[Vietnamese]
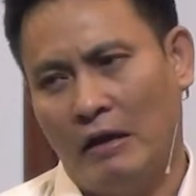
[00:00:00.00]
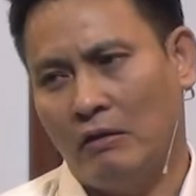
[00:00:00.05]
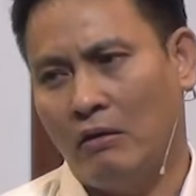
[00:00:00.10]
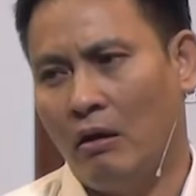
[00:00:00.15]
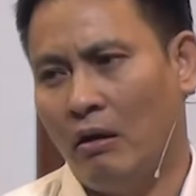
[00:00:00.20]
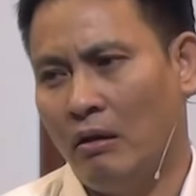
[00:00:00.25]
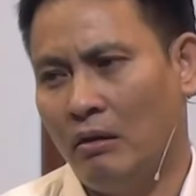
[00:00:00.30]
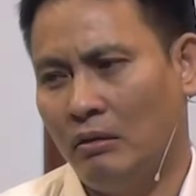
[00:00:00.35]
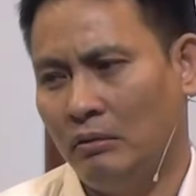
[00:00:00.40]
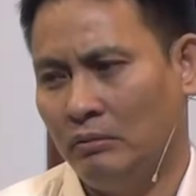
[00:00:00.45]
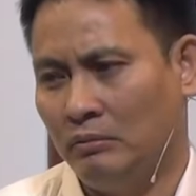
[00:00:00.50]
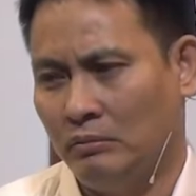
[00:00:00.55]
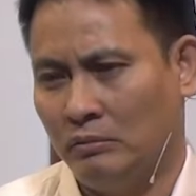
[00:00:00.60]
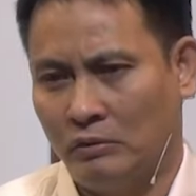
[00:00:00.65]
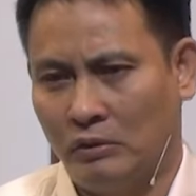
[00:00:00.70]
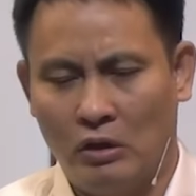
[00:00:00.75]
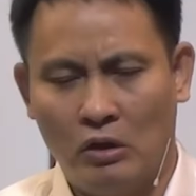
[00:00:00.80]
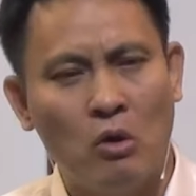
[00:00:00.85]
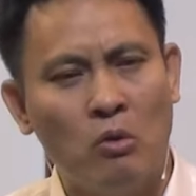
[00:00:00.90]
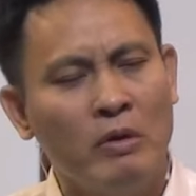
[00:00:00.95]
liệu như vậy
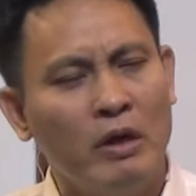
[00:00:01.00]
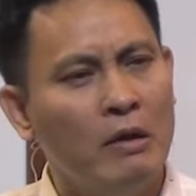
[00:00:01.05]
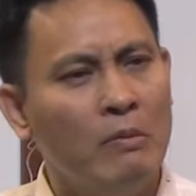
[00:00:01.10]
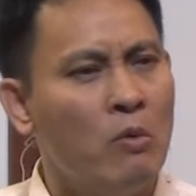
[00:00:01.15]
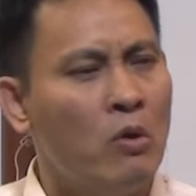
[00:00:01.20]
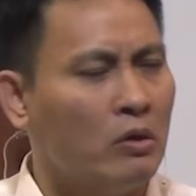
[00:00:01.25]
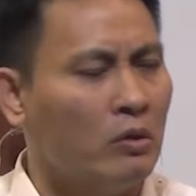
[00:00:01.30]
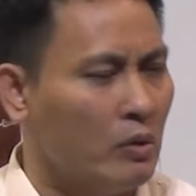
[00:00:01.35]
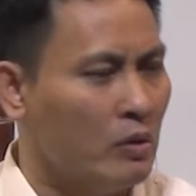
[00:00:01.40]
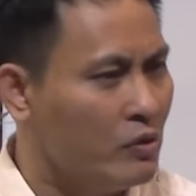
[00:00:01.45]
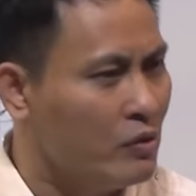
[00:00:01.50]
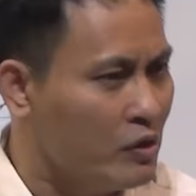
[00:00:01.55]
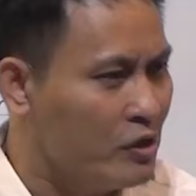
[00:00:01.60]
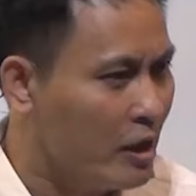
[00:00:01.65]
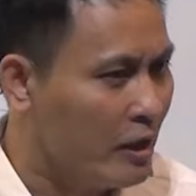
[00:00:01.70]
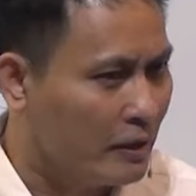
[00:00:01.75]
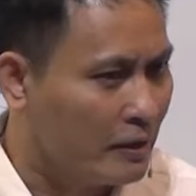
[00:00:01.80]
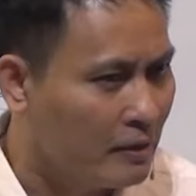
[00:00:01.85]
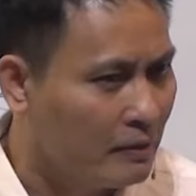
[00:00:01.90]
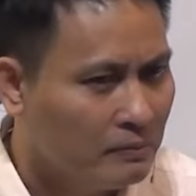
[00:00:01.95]
có có đúng ý
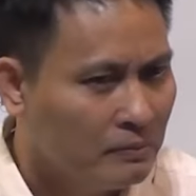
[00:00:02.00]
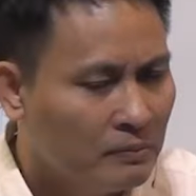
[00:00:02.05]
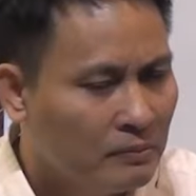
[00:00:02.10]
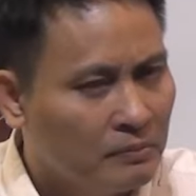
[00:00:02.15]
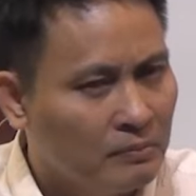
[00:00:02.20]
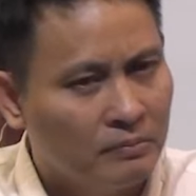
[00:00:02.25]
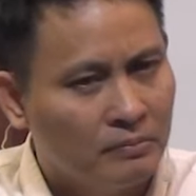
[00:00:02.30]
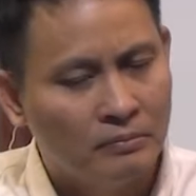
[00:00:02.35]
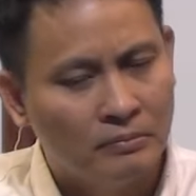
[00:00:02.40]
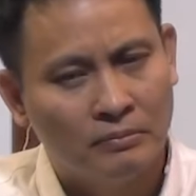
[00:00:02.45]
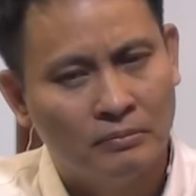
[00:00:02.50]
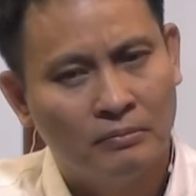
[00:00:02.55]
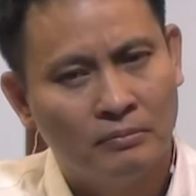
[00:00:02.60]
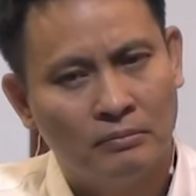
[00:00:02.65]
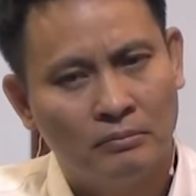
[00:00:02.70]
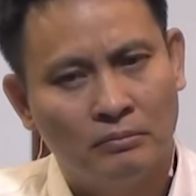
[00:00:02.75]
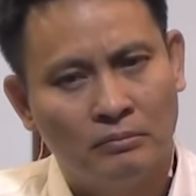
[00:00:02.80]
muốn của đức chúa trời không